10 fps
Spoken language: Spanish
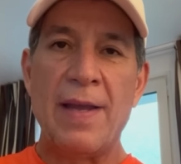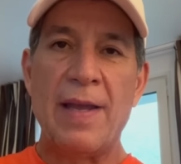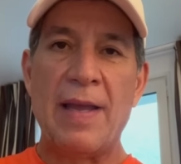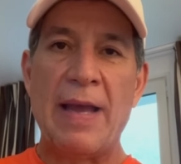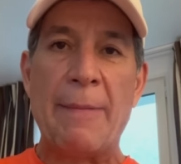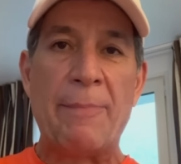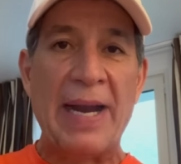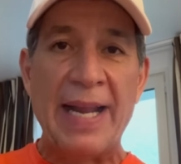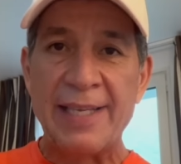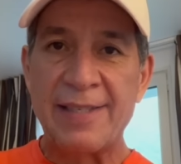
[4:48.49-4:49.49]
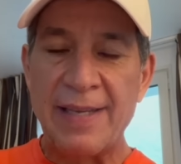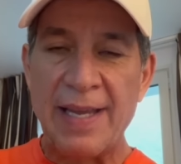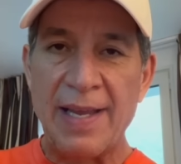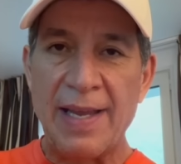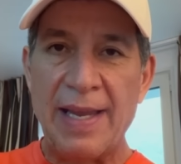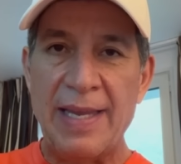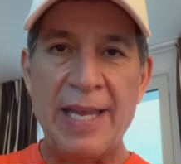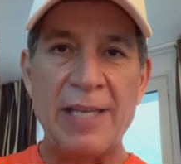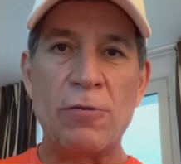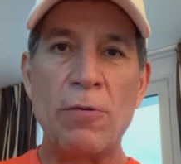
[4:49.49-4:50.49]
eh, aparece y
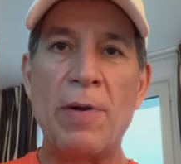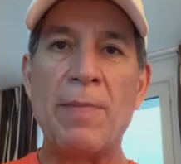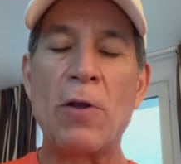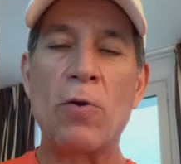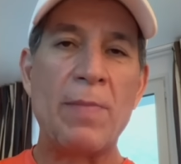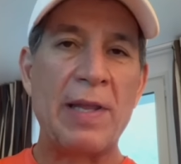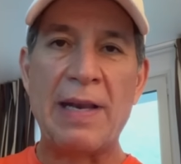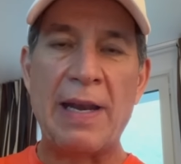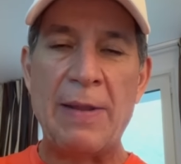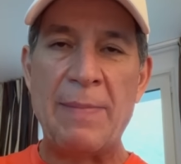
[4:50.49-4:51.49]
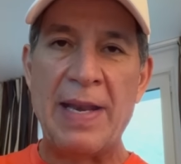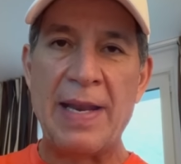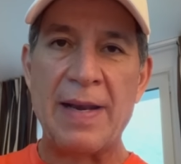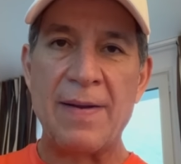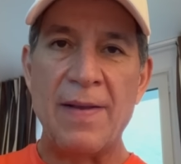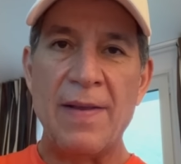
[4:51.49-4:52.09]
en su primer combate le eliminan